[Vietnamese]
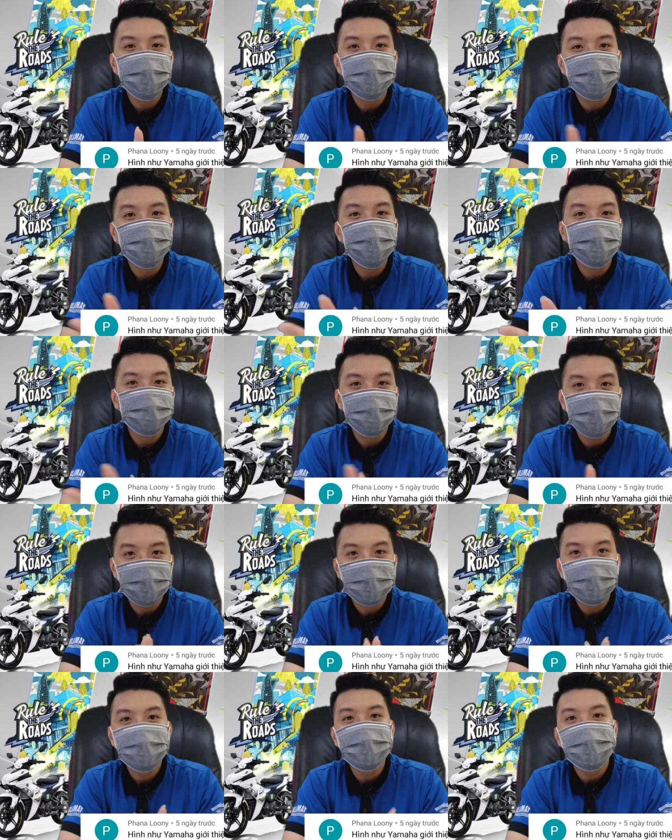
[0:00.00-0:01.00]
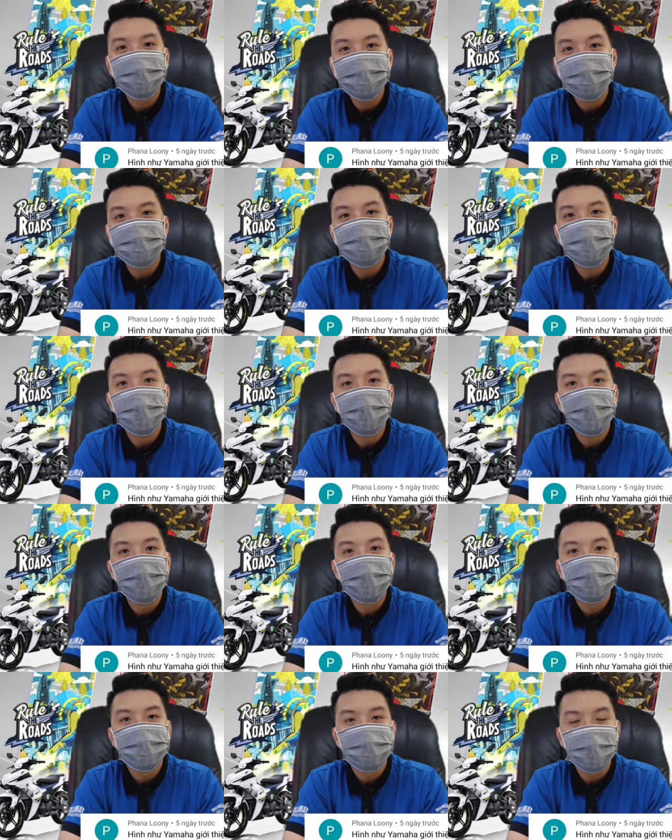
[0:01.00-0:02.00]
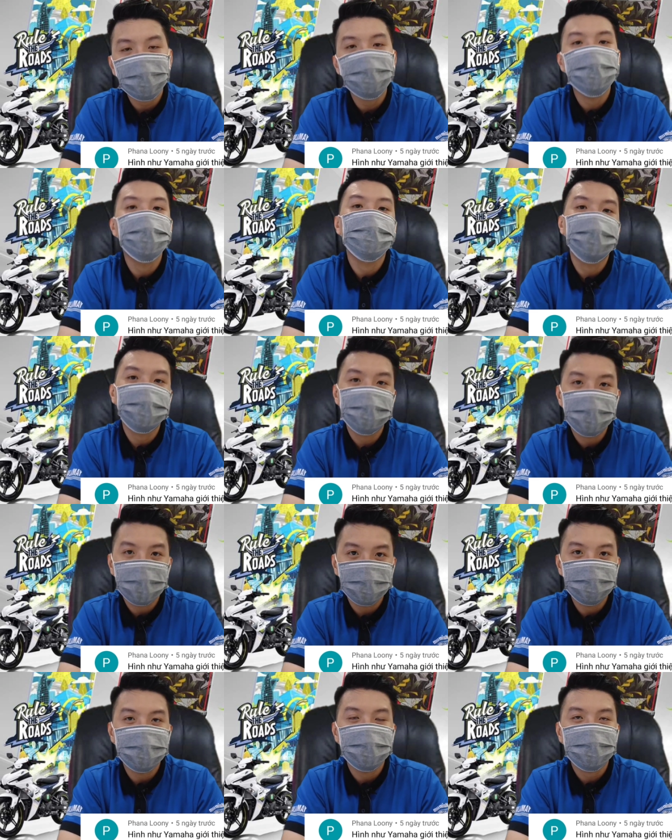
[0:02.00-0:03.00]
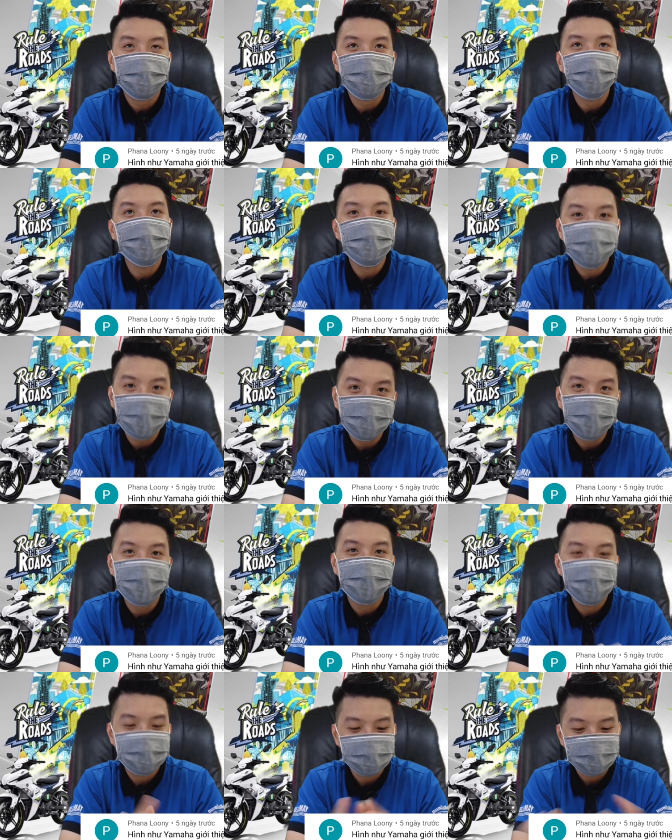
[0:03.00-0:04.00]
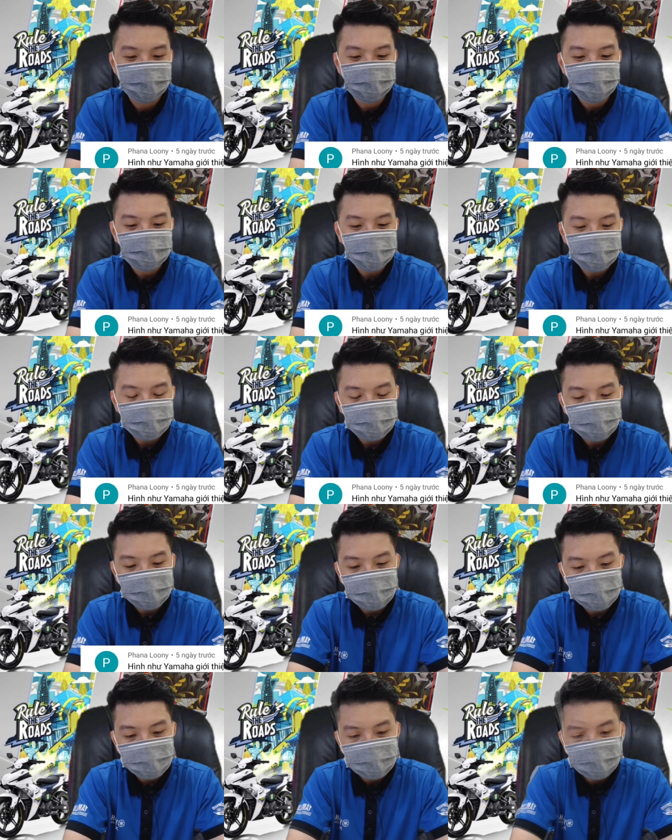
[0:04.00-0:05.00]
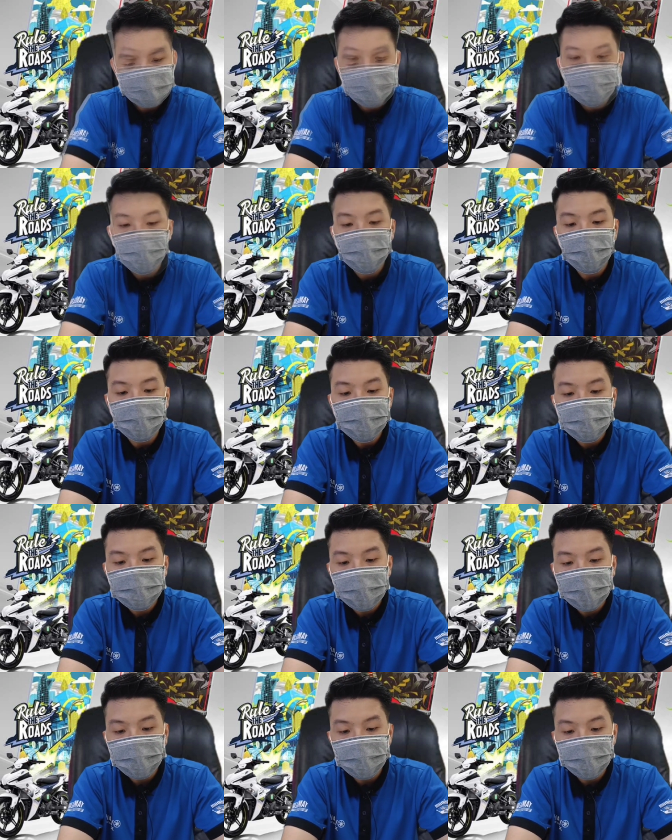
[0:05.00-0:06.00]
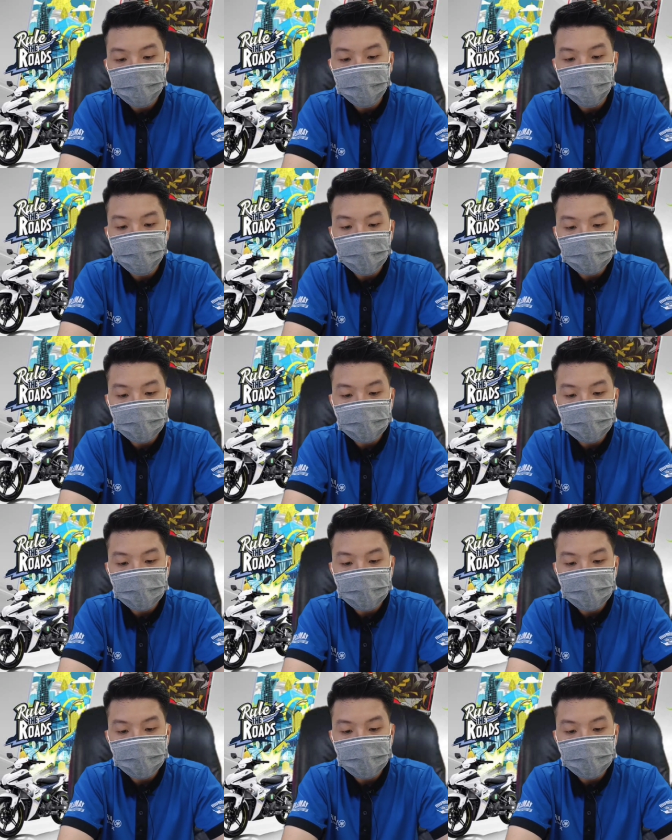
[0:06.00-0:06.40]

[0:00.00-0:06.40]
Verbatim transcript: khi nào có lịch về chắc chắn mình sẽ đăng video trên kênh mà các bạn yên tâm nha à, câu hỏi tiếp theo là của